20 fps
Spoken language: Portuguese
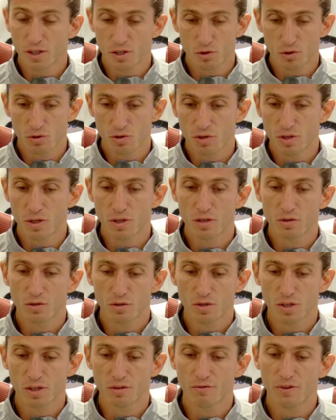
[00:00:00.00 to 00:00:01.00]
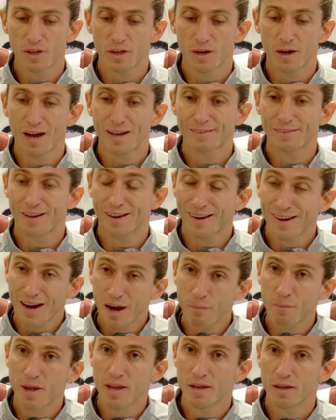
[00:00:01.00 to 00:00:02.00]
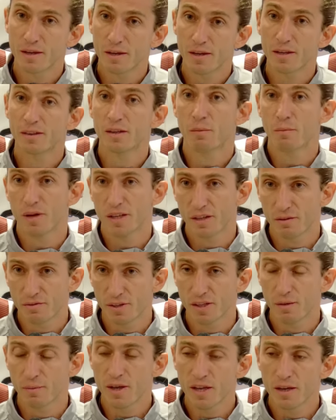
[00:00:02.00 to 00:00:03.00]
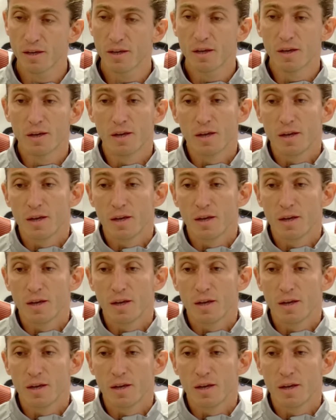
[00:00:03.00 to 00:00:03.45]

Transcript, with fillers: Isso, isso significa atacar bem e também defender bem,